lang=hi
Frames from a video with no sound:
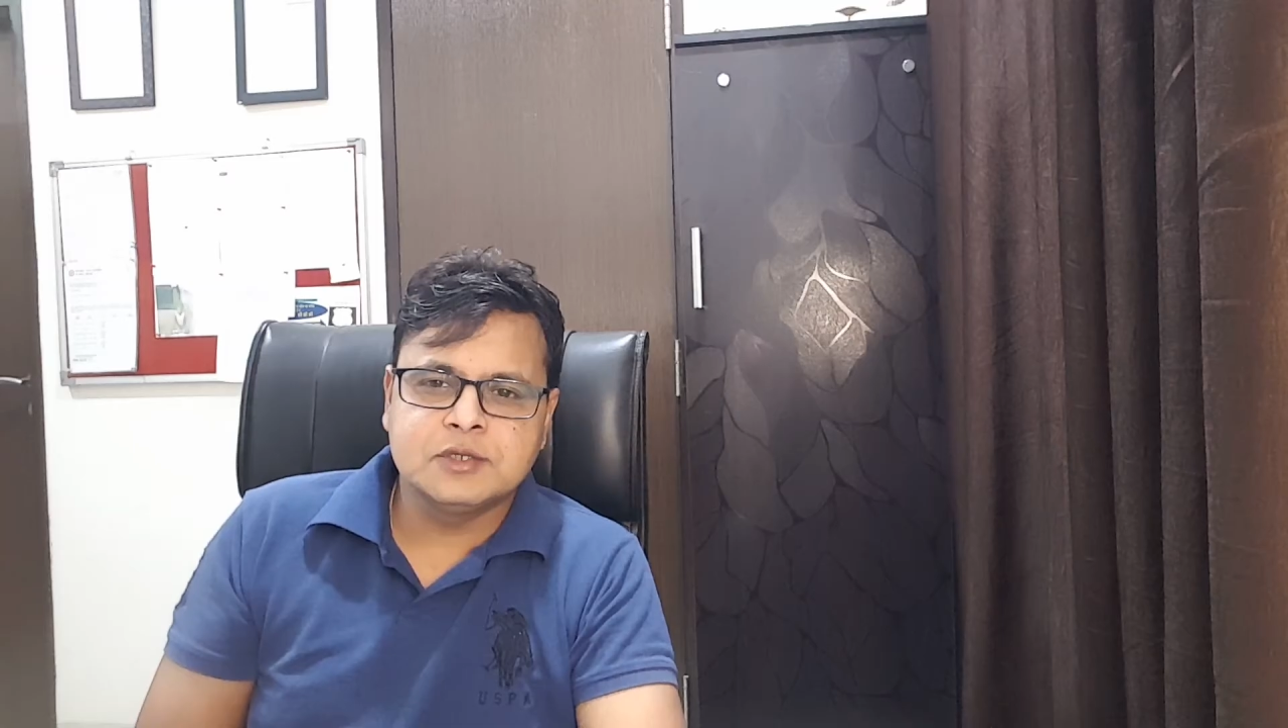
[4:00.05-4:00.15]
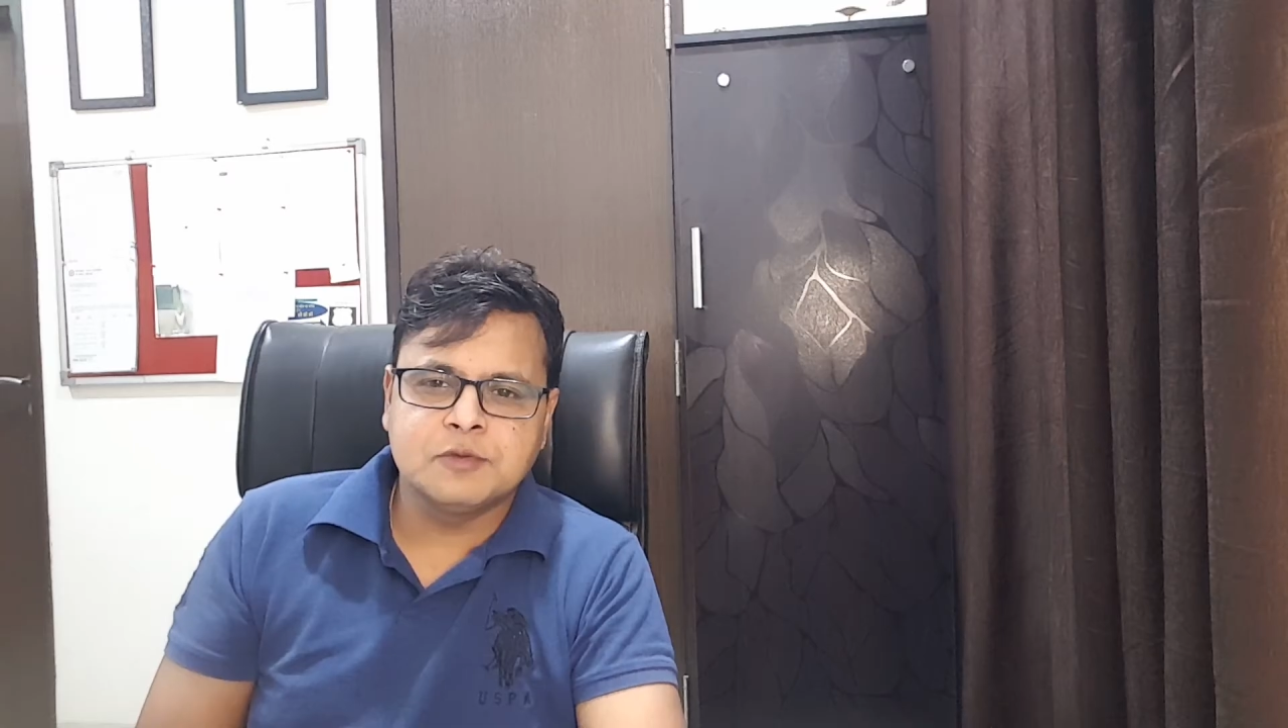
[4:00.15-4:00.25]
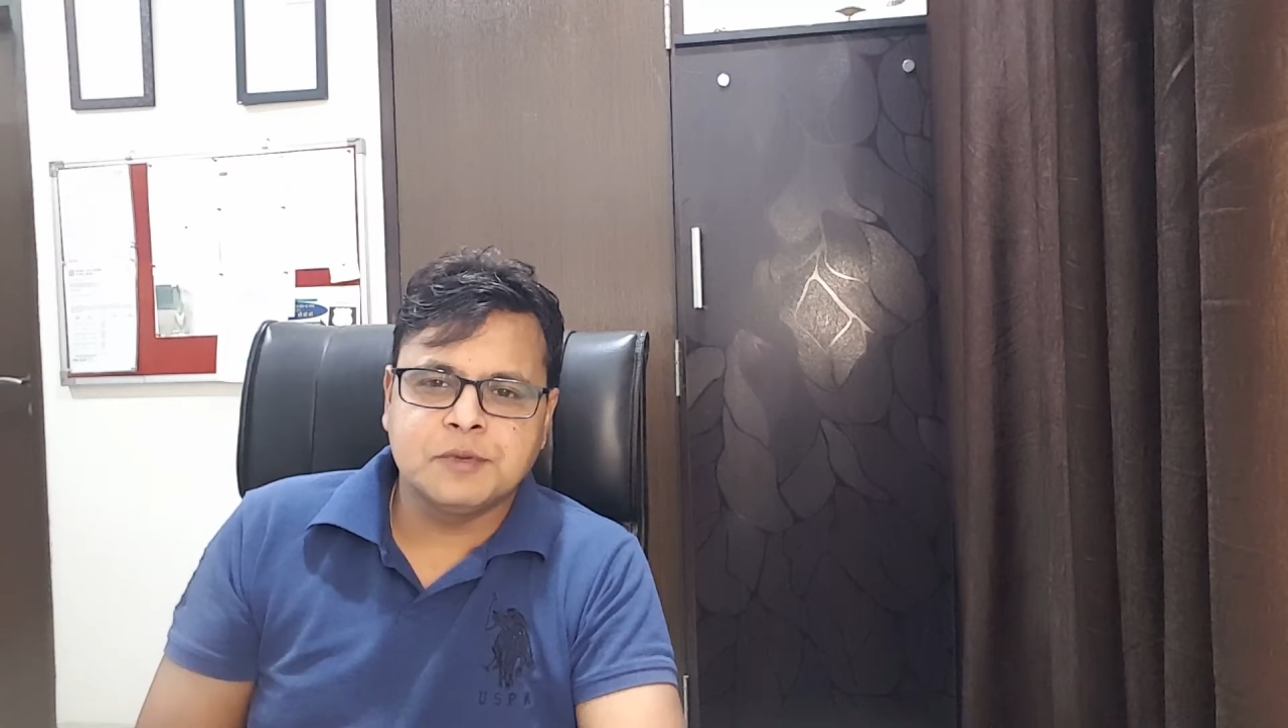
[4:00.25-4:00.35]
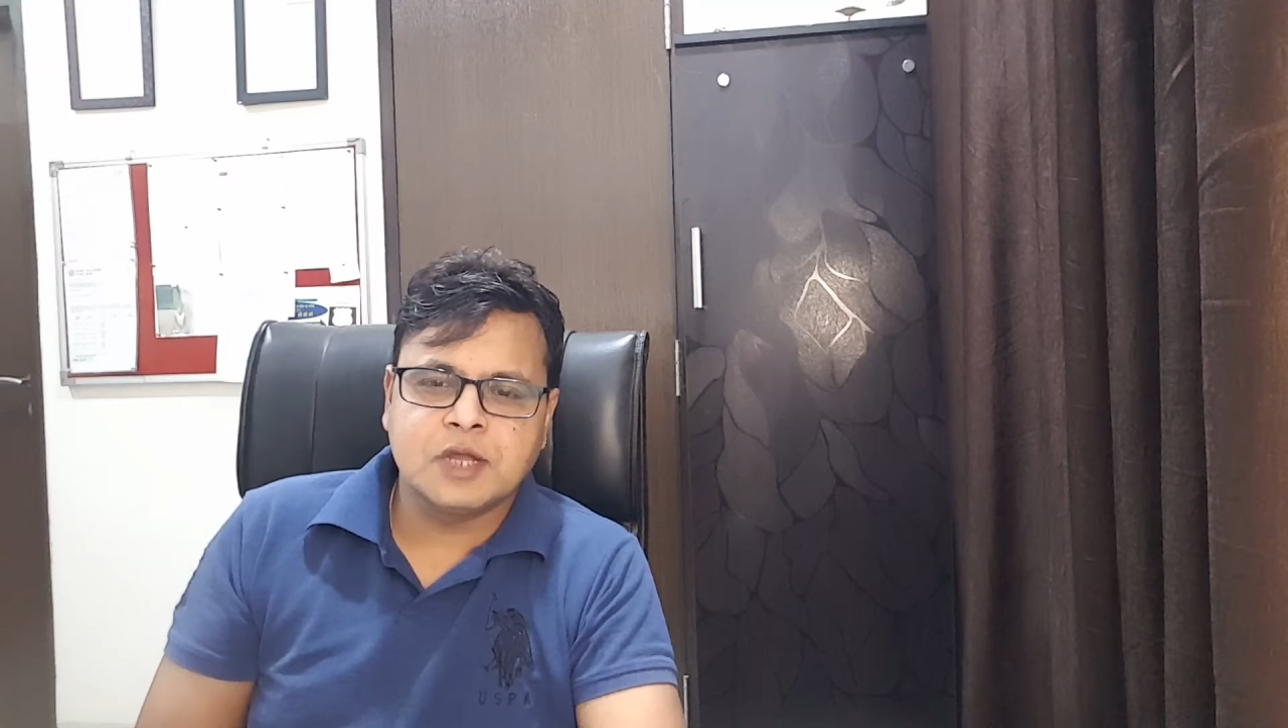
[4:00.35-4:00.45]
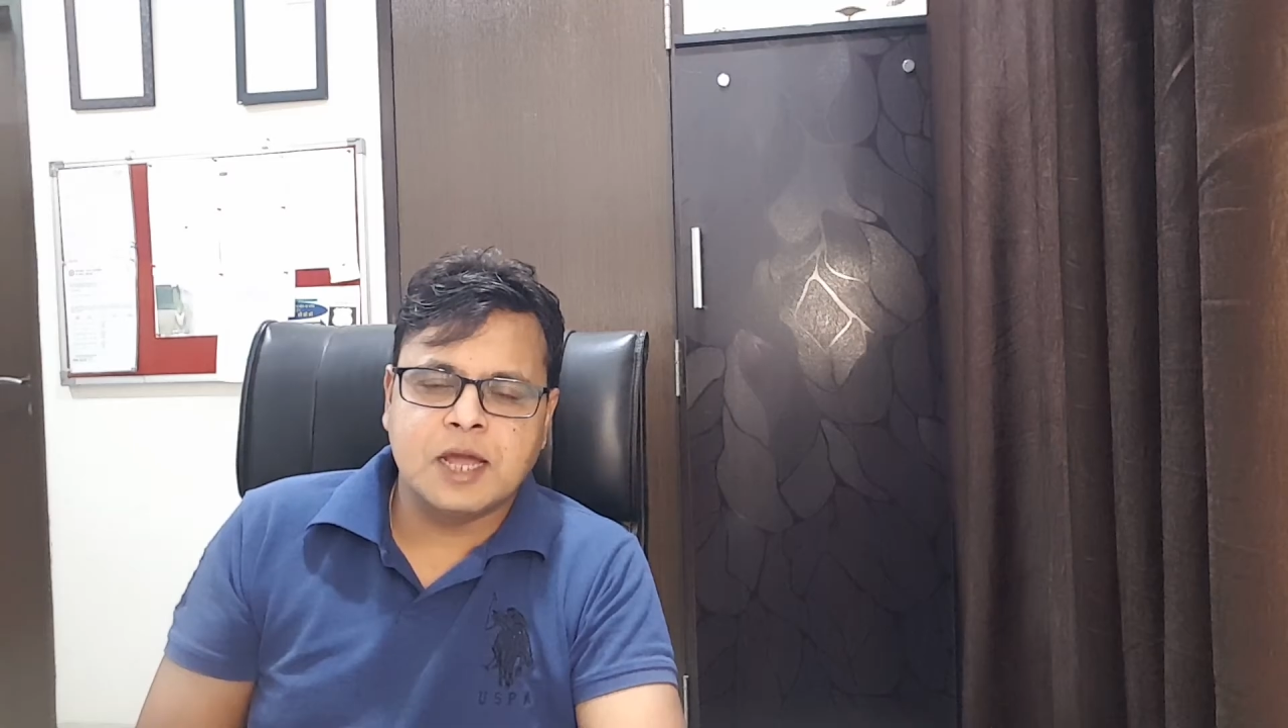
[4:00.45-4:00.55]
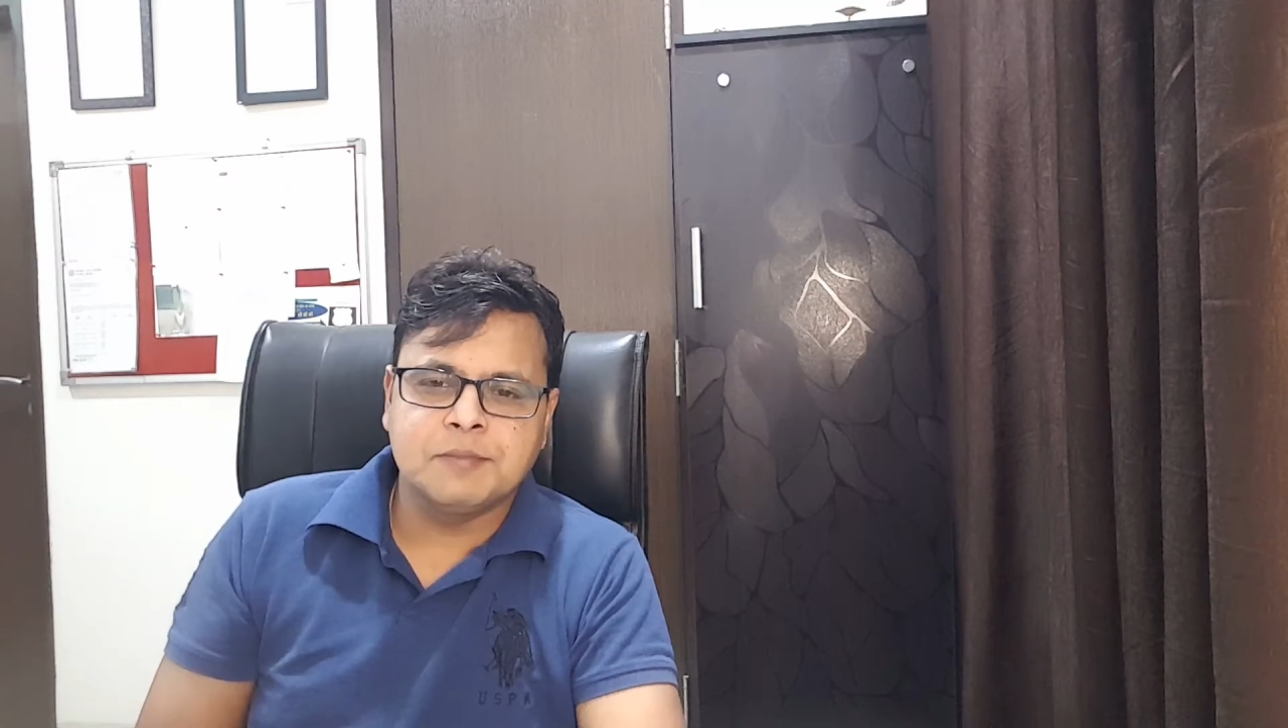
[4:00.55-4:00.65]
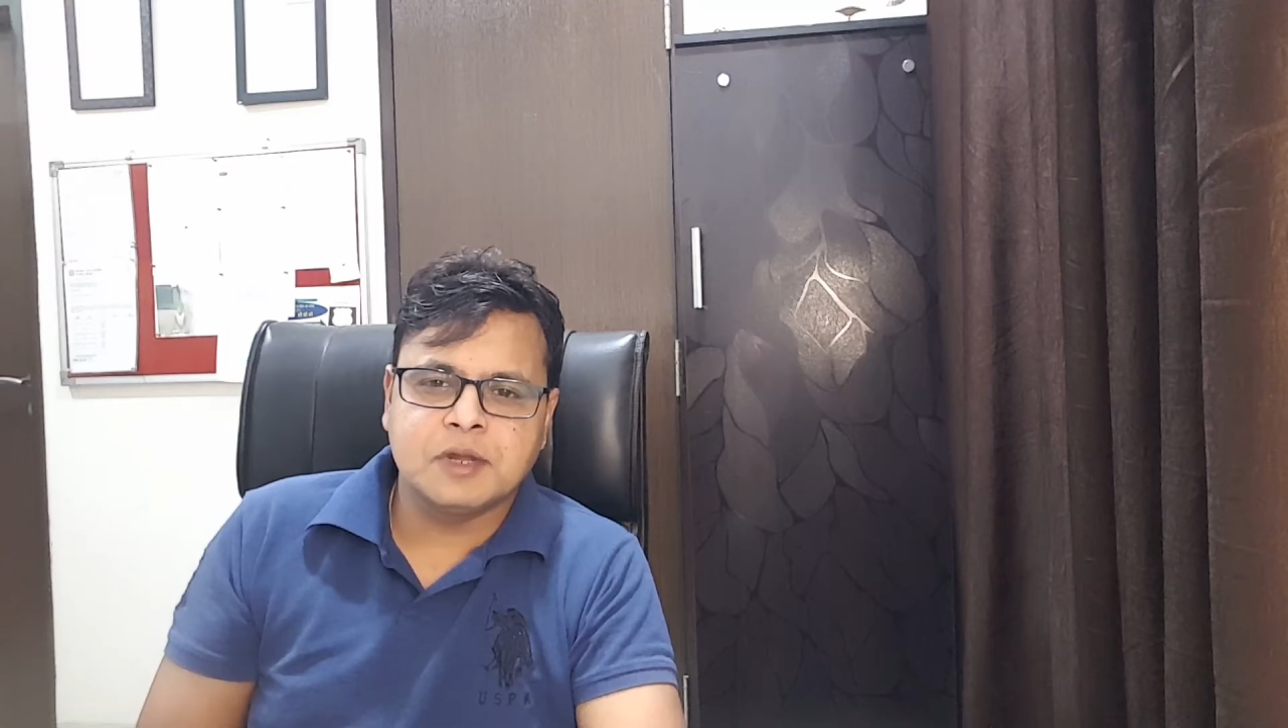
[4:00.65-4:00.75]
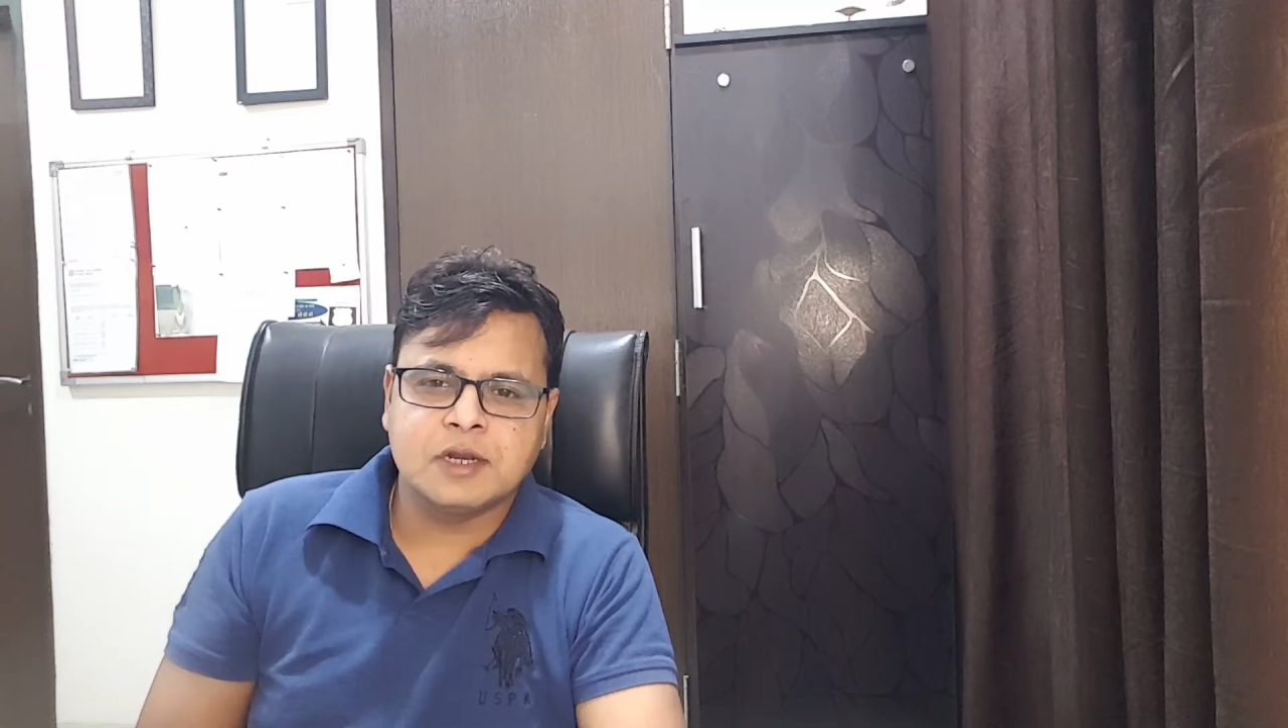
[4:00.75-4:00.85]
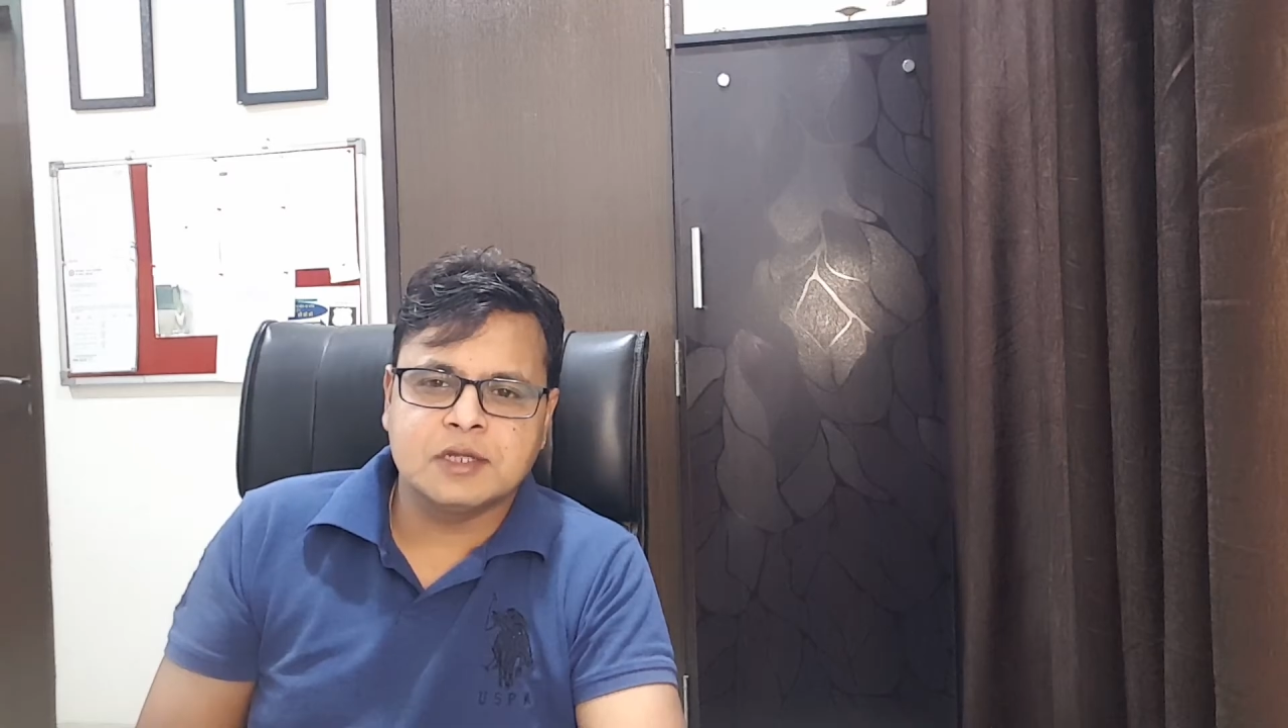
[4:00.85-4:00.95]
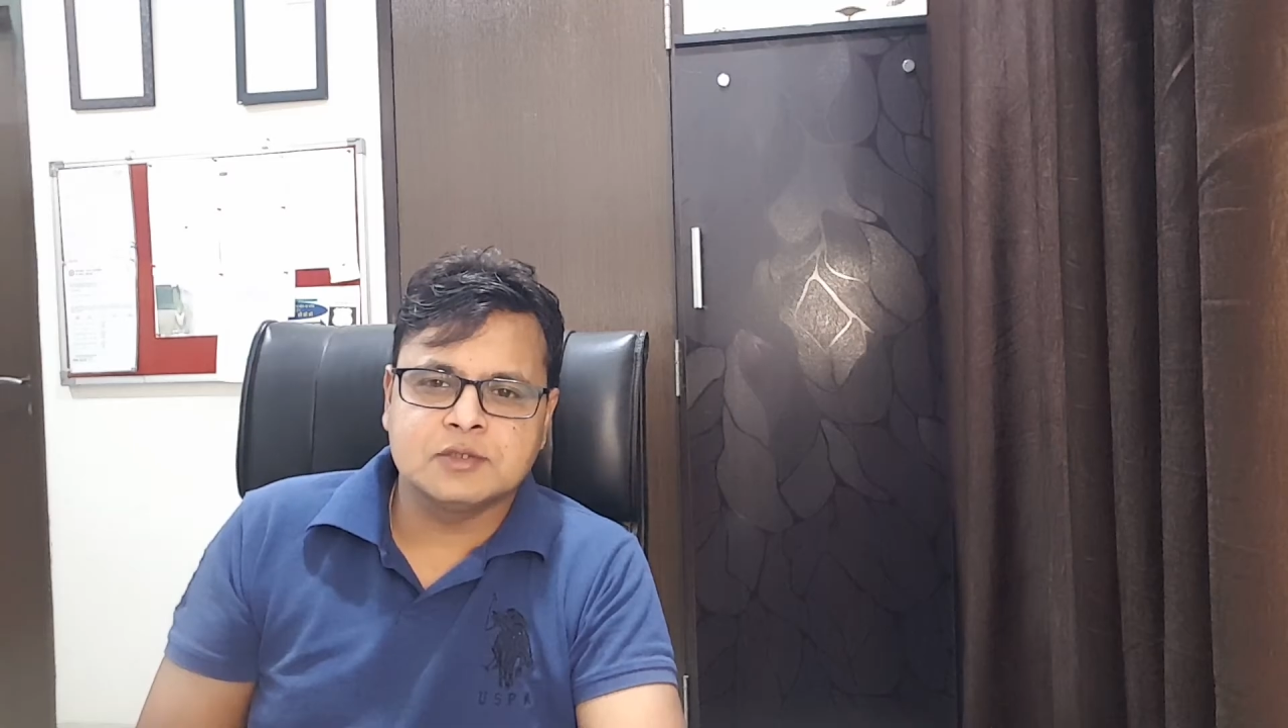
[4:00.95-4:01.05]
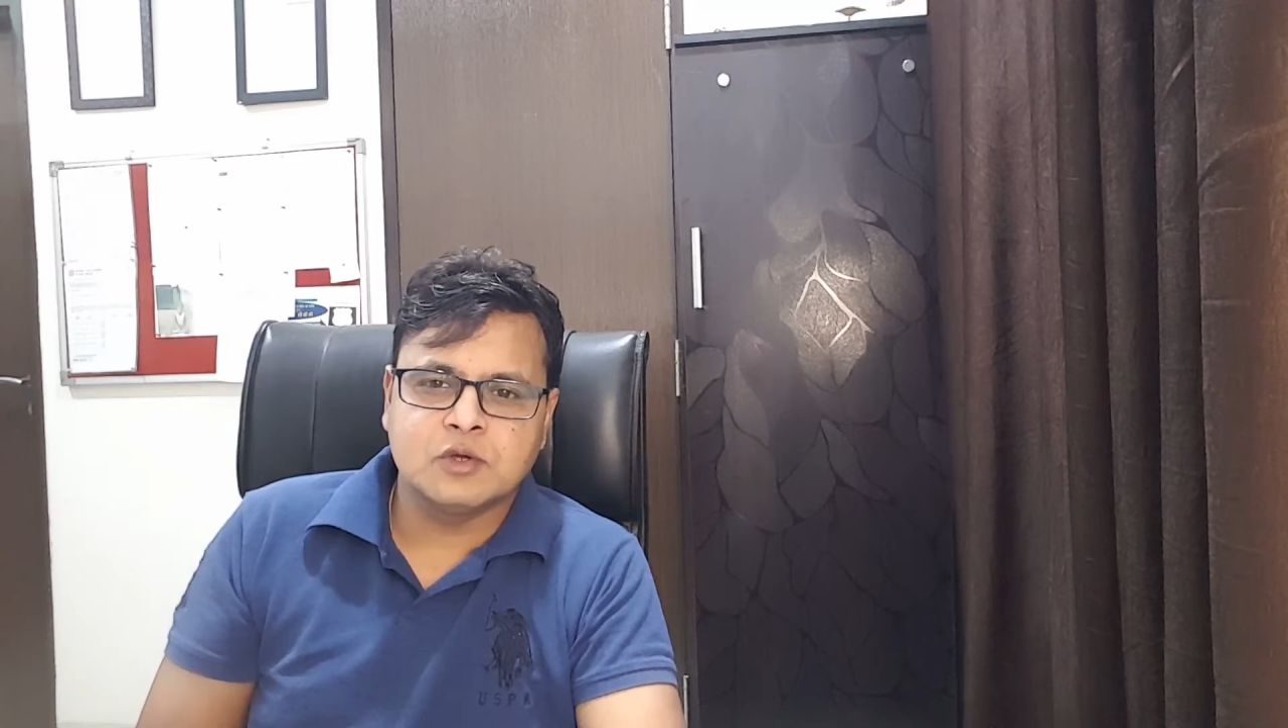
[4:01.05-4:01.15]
रुपये और काम कर रहे हैं